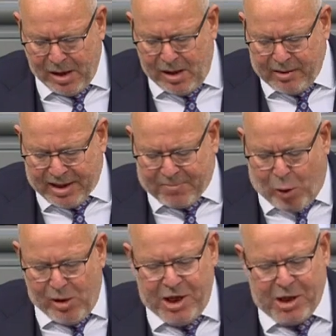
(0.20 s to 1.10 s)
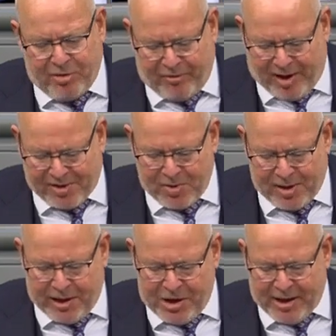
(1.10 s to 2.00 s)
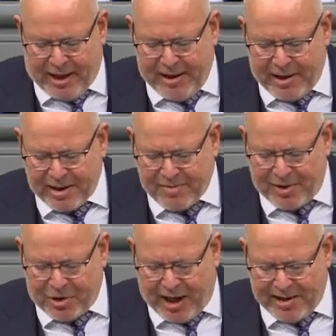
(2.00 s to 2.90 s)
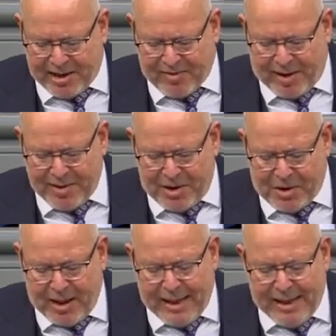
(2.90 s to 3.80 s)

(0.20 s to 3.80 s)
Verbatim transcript: Das polnische Verfassungsgericht erklärte 2021